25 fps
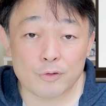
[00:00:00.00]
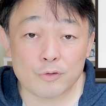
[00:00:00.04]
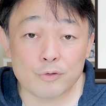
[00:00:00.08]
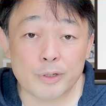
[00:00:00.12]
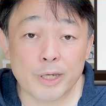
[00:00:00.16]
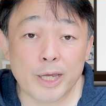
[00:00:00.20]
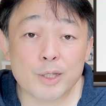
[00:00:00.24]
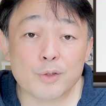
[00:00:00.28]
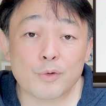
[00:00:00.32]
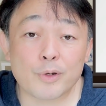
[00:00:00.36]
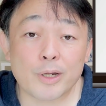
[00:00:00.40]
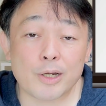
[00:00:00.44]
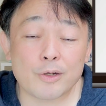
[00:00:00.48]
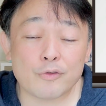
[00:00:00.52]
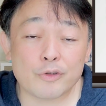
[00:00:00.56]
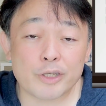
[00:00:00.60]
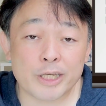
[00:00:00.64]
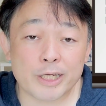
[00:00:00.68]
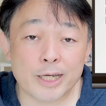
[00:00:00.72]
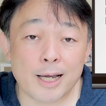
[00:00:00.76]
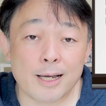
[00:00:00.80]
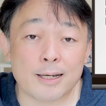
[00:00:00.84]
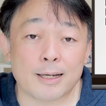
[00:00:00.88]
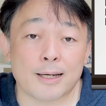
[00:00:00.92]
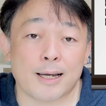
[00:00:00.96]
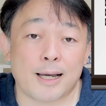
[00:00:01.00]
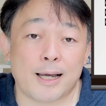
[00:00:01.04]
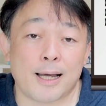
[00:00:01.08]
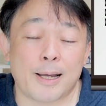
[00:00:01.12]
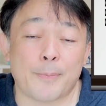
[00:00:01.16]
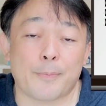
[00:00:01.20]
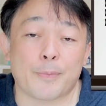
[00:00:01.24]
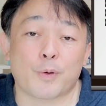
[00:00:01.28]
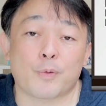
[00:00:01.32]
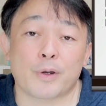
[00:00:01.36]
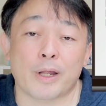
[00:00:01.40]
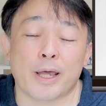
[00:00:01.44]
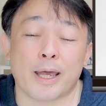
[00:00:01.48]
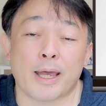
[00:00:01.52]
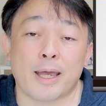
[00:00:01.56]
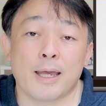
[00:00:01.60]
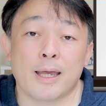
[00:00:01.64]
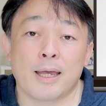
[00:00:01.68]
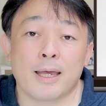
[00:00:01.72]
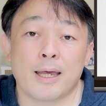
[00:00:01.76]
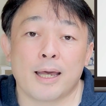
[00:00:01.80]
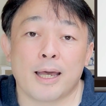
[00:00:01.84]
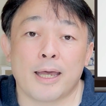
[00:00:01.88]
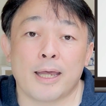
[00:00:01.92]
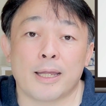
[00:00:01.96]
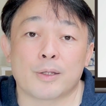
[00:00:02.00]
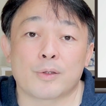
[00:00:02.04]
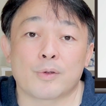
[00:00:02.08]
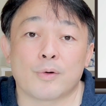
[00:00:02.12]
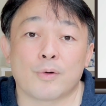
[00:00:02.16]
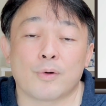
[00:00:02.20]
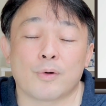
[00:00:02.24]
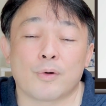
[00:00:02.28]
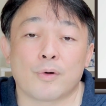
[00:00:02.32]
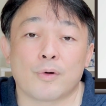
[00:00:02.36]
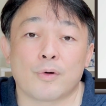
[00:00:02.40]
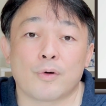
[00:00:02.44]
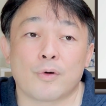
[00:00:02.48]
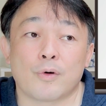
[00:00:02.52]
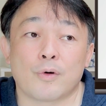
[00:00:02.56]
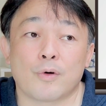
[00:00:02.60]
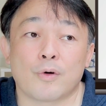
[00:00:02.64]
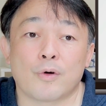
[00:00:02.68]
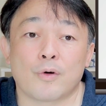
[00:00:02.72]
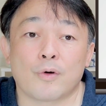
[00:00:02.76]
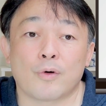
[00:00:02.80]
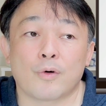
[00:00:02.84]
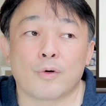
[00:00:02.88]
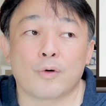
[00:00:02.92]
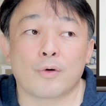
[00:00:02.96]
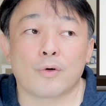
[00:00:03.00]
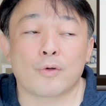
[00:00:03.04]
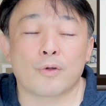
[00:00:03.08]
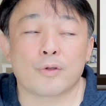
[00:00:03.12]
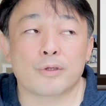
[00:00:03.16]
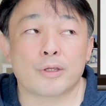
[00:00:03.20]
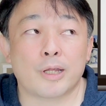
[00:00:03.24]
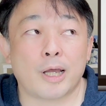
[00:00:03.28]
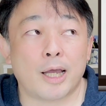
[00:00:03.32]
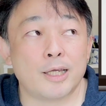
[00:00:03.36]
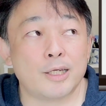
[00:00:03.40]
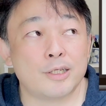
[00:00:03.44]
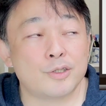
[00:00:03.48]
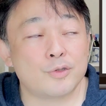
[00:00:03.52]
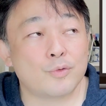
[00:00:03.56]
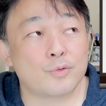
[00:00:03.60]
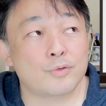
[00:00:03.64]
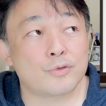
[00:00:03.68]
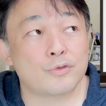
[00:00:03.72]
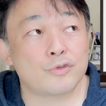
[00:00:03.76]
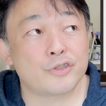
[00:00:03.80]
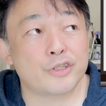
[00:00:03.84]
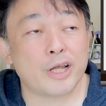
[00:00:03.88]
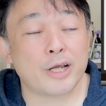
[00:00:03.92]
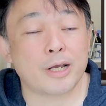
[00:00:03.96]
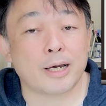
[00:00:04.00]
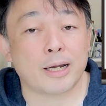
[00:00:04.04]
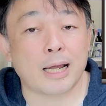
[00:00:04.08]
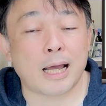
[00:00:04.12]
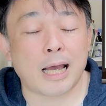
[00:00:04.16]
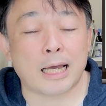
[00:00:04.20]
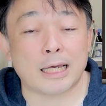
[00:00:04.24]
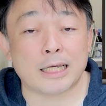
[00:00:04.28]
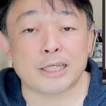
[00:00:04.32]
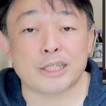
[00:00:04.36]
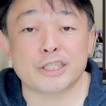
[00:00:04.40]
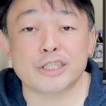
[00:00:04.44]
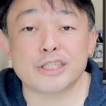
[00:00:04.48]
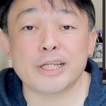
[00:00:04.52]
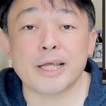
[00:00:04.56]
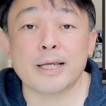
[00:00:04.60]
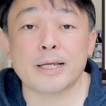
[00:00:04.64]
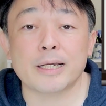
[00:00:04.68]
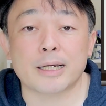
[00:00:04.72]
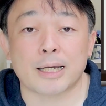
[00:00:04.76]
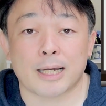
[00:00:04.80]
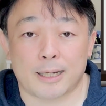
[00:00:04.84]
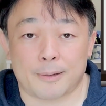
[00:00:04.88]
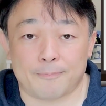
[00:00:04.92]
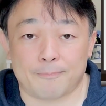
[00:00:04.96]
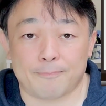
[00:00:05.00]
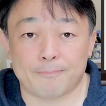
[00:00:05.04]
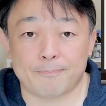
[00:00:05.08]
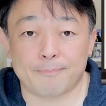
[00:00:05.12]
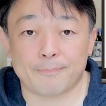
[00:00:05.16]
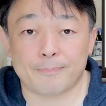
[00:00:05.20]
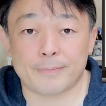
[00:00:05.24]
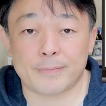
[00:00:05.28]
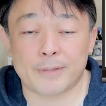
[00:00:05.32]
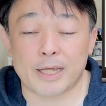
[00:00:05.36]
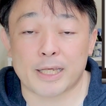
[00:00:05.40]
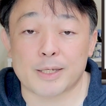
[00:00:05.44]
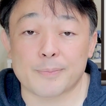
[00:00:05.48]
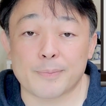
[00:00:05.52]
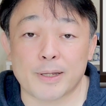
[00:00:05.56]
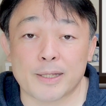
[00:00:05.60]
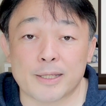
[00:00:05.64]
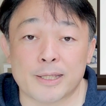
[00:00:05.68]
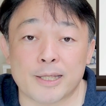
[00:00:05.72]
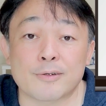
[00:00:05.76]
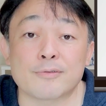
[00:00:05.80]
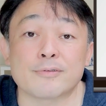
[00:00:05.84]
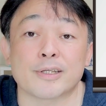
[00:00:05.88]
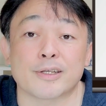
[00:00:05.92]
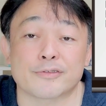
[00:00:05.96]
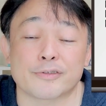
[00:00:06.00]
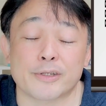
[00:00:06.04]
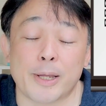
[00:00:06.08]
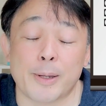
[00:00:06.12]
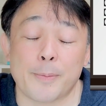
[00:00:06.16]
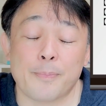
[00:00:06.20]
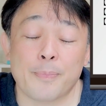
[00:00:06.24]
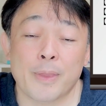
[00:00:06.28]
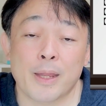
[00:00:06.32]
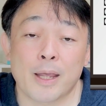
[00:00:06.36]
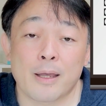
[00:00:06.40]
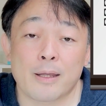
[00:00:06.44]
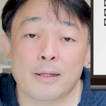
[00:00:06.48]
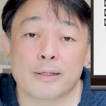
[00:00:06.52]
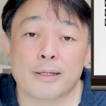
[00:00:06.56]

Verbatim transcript: 受け取れる期間が、これ、えっ、と、退職してから1年間って決まってるんですね。